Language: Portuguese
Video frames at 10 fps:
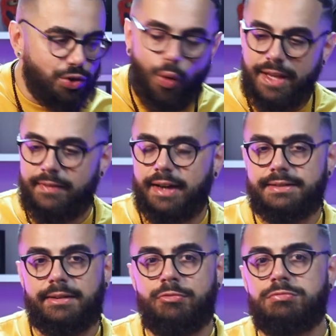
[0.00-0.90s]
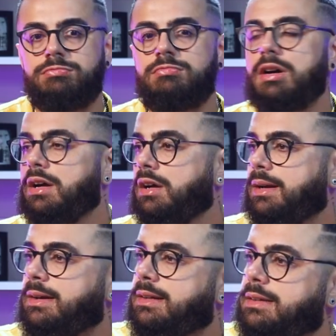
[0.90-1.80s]
doida, tão
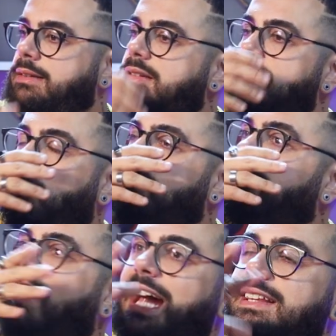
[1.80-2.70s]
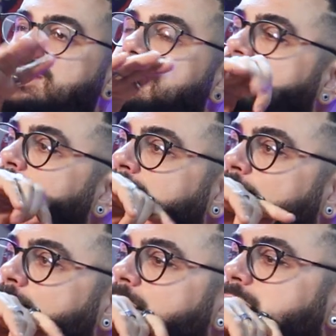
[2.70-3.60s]
liquefata, as coisas estão
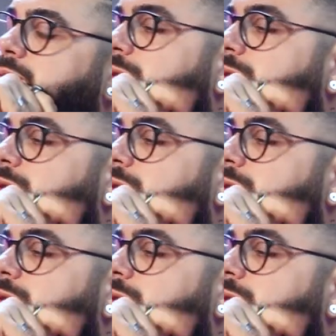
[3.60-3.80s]
tão, tão